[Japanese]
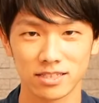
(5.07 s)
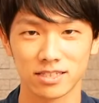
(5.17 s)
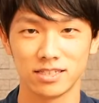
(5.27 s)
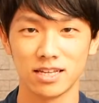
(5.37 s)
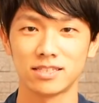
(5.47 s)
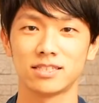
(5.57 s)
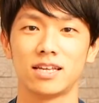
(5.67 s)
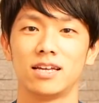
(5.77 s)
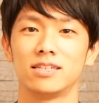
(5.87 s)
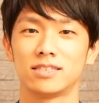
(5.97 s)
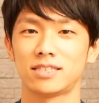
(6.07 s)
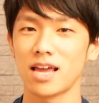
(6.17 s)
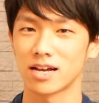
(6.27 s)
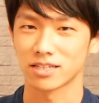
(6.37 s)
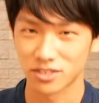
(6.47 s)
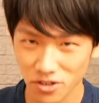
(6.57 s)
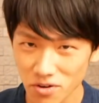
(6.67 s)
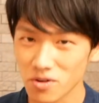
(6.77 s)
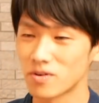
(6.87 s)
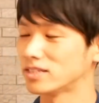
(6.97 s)
樹ですさあ今
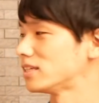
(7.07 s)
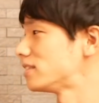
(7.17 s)
日はで